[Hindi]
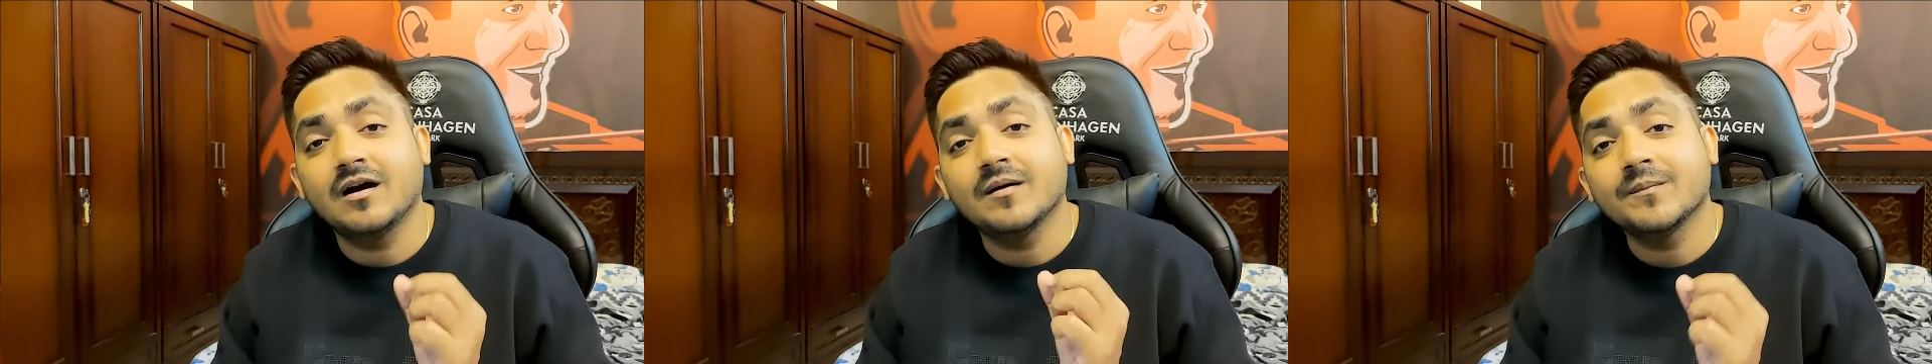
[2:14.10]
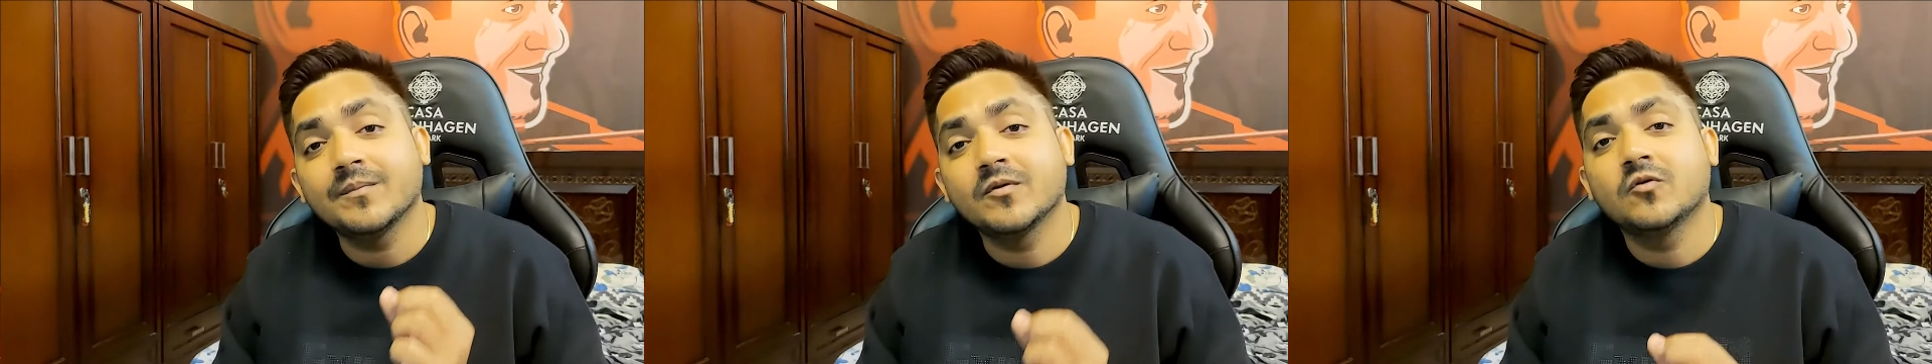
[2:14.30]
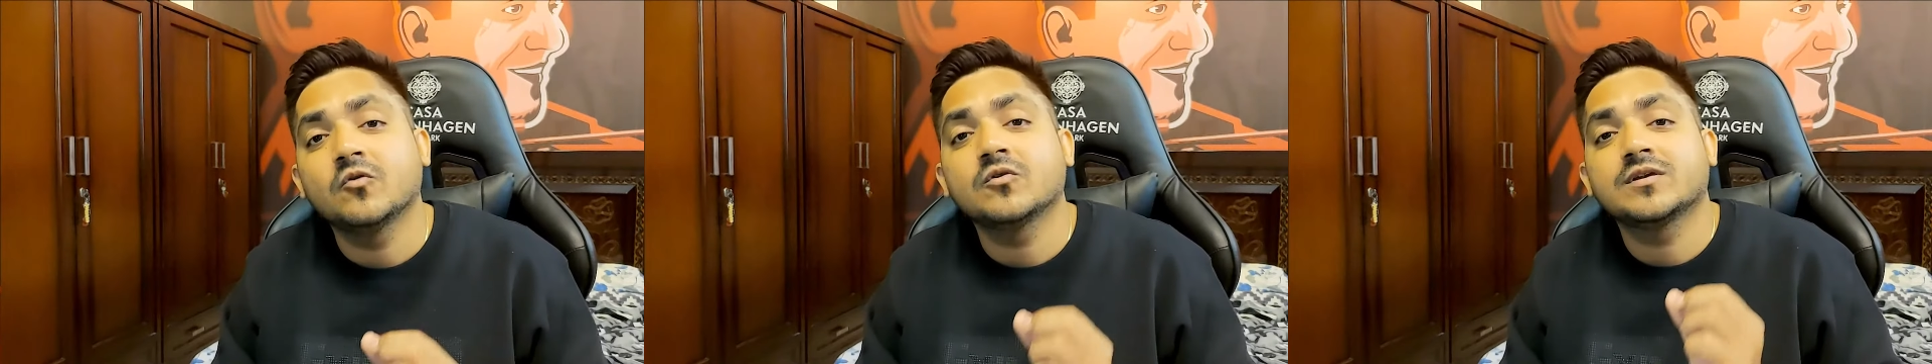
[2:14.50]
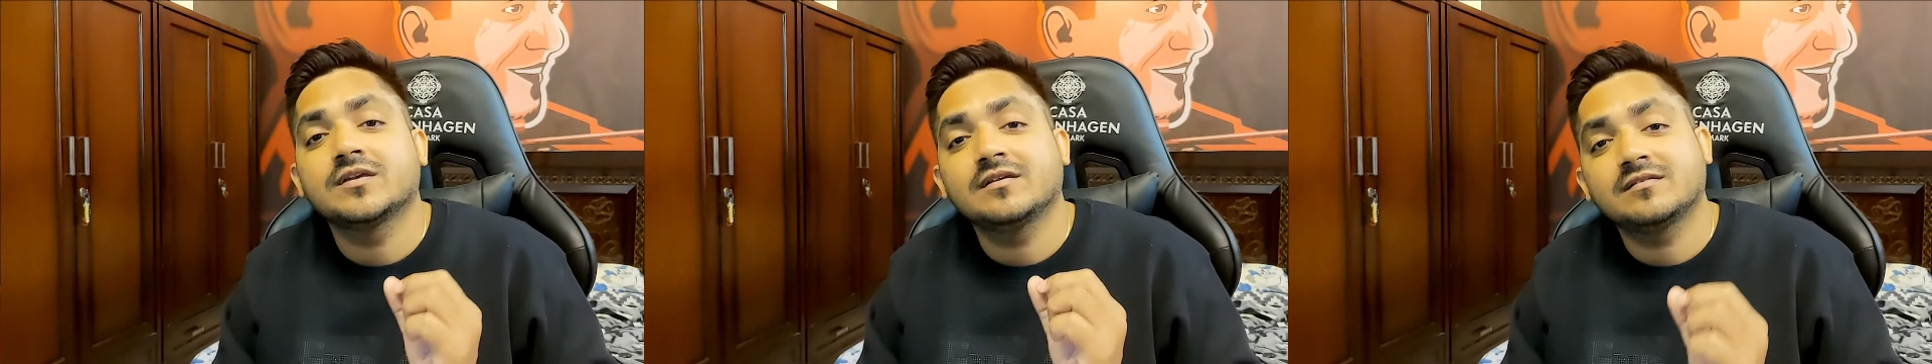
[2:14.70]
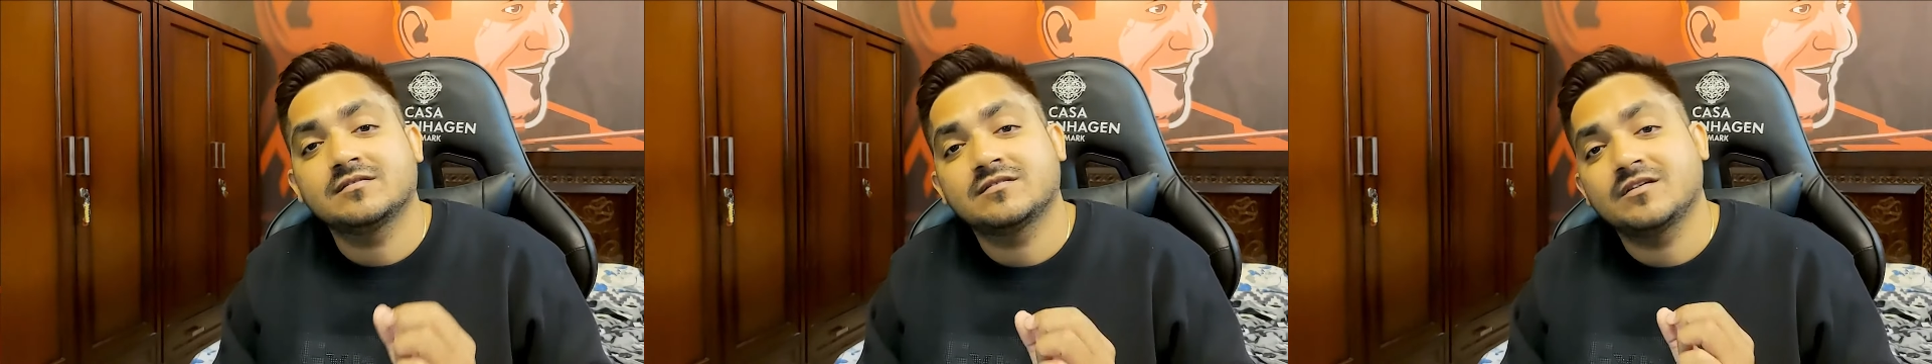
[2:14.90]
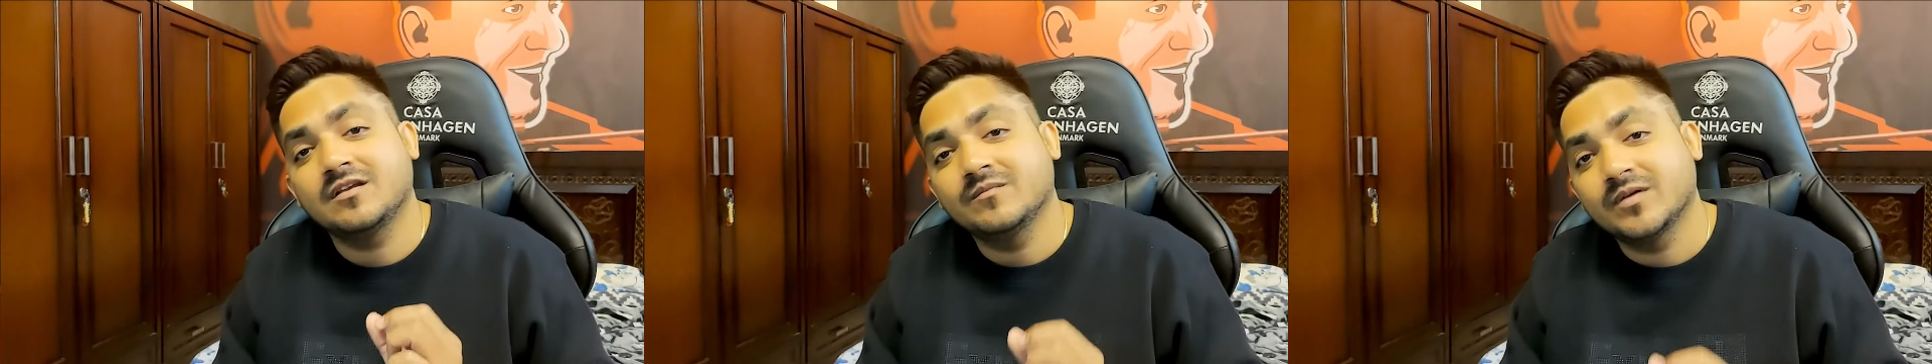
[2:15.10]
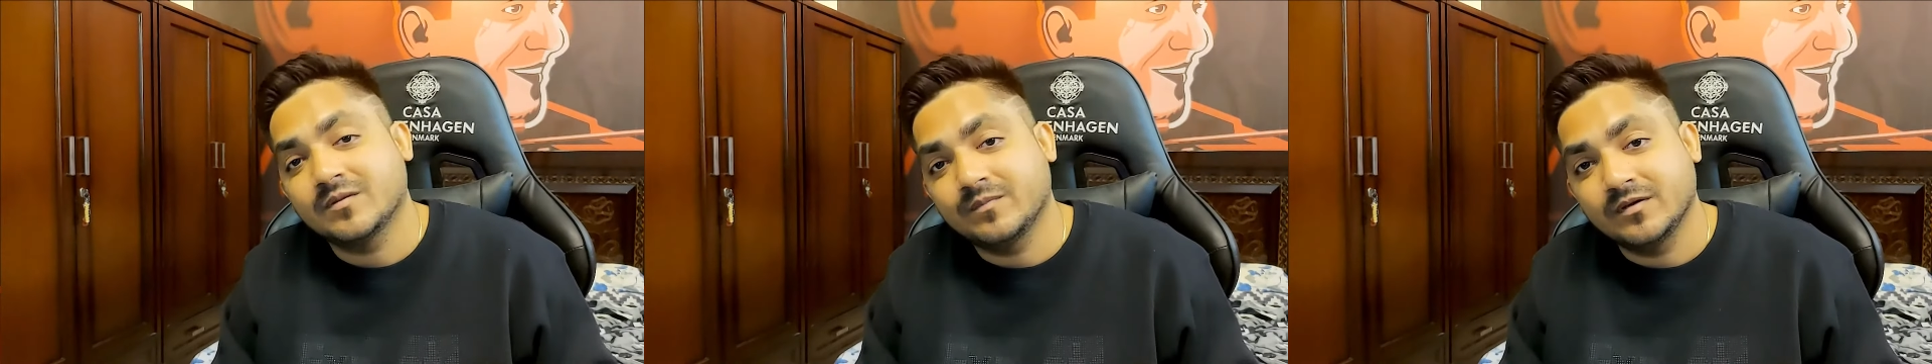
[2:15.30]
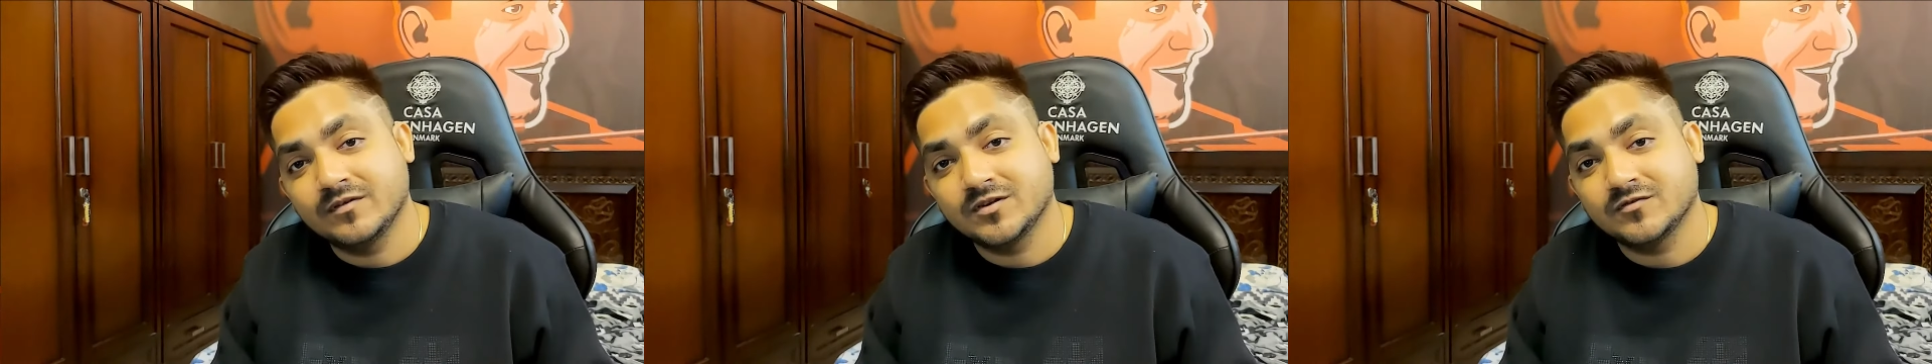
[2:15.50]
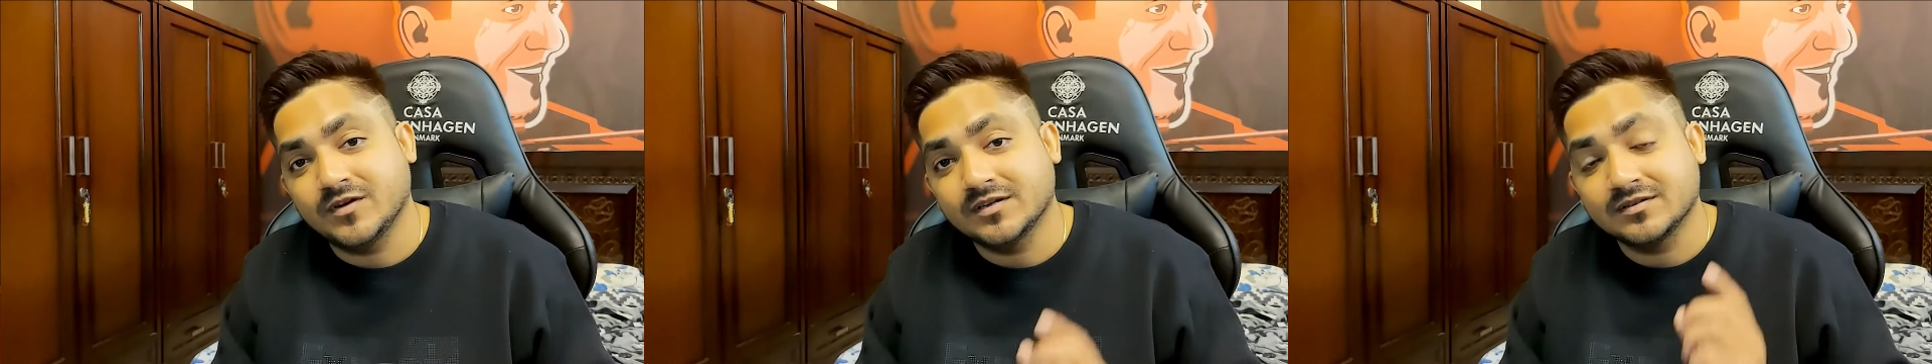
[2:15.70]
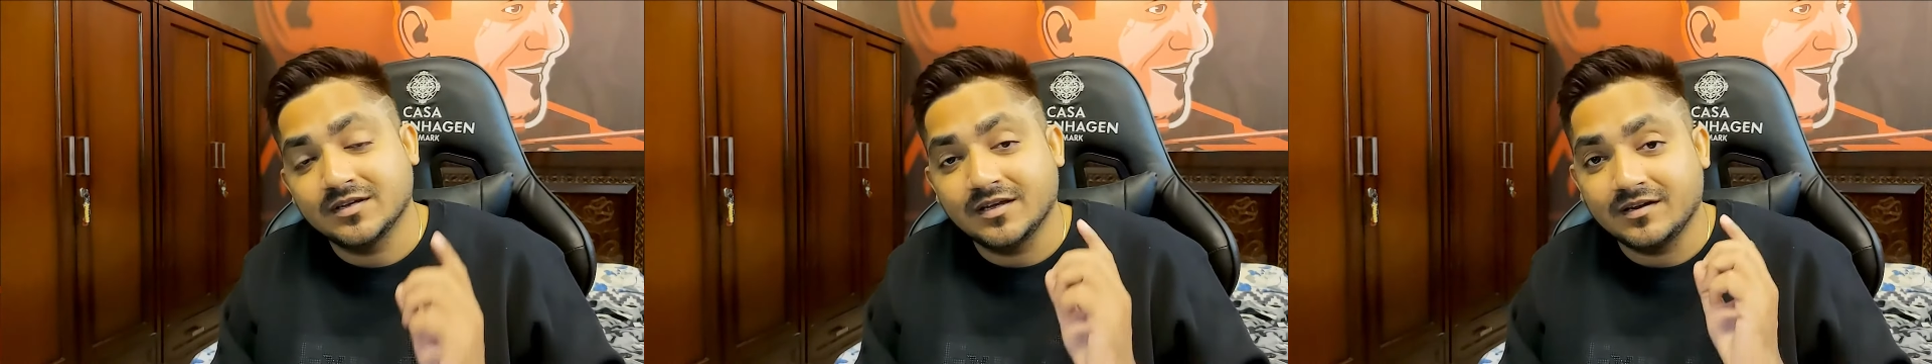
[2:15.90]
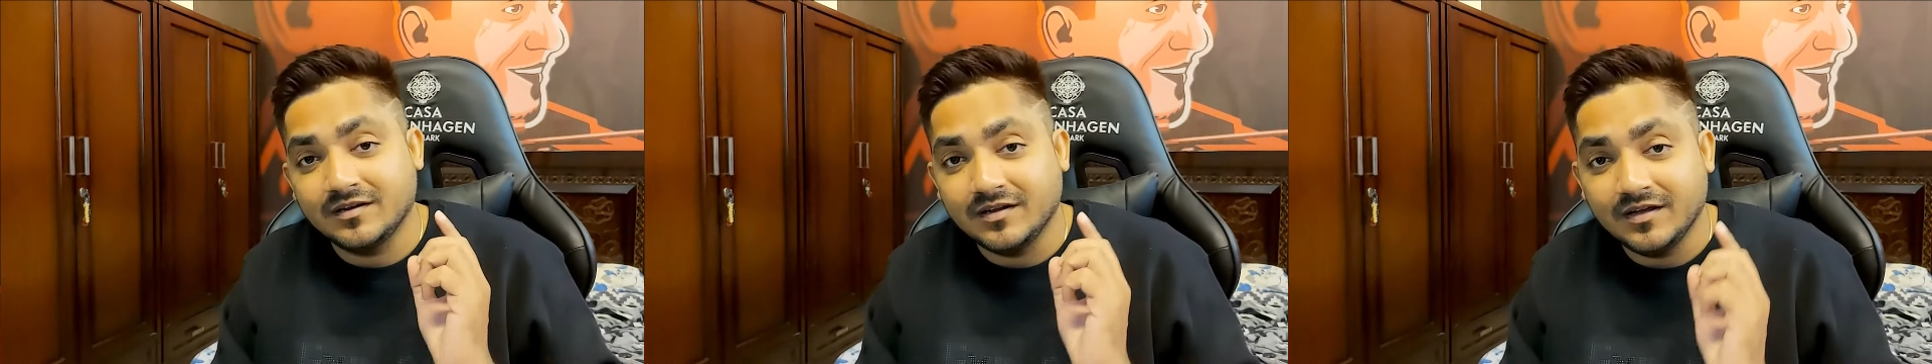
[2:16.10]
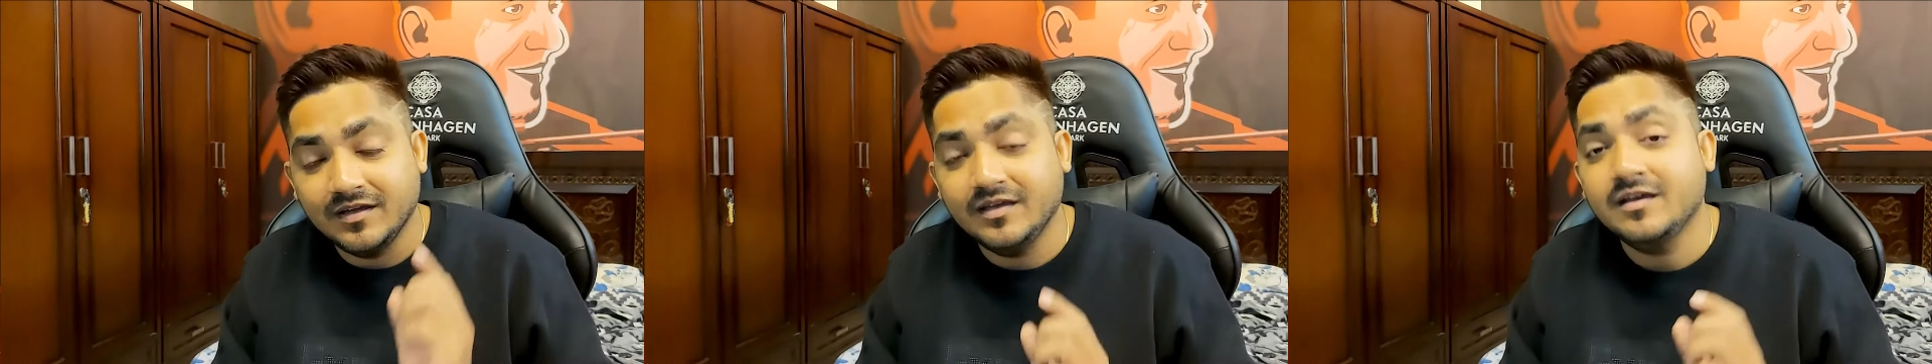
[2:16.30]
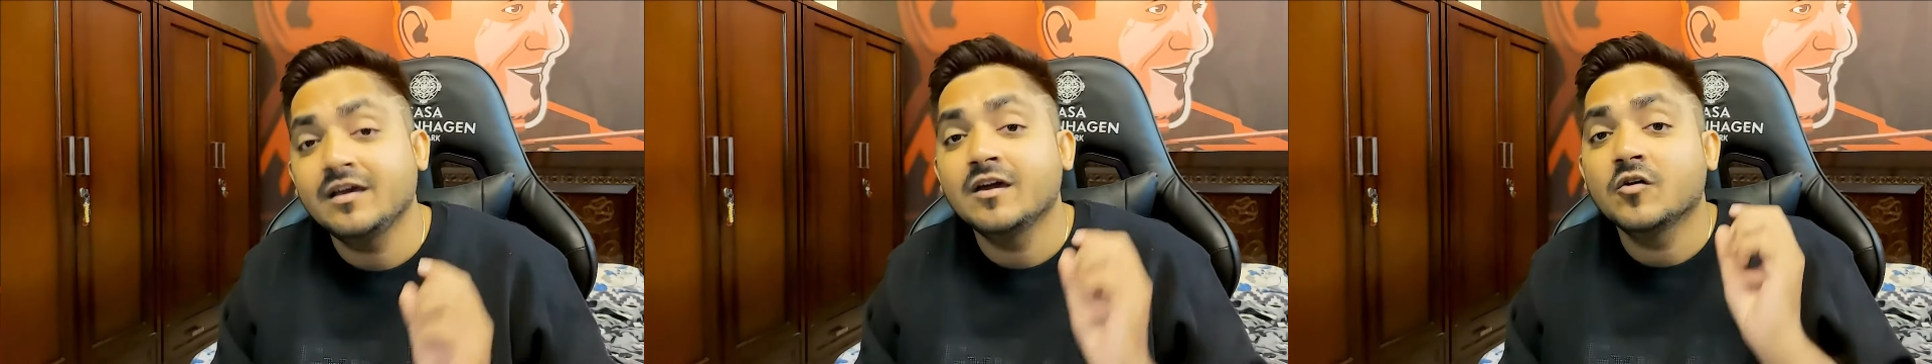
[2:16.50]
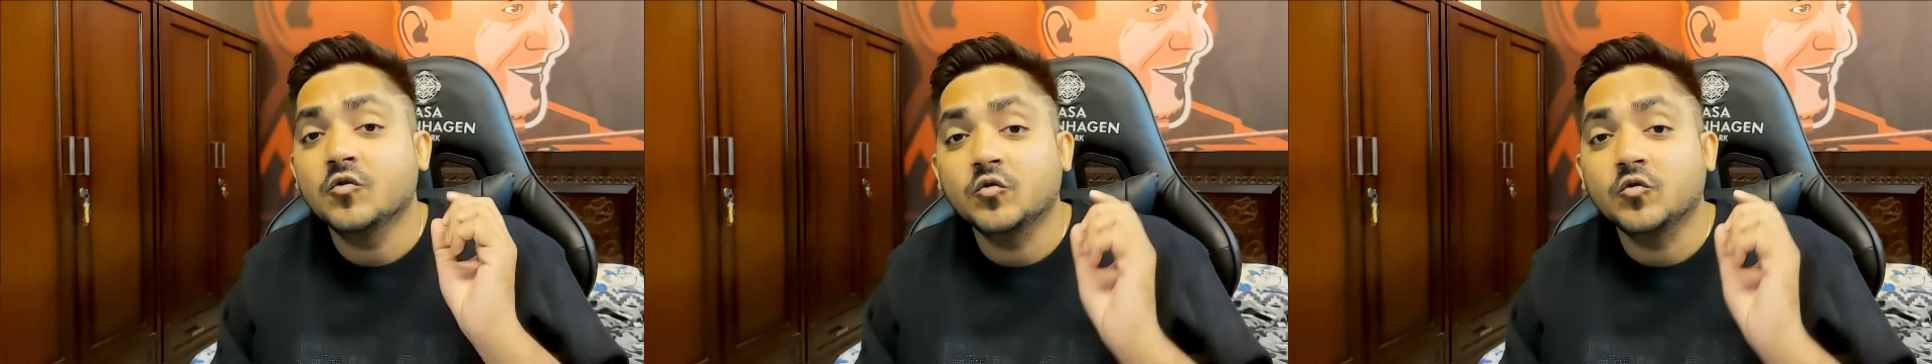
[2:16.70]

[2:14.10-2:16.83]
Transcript: आपको किस स्ट्रीमर पे विश्वास करना है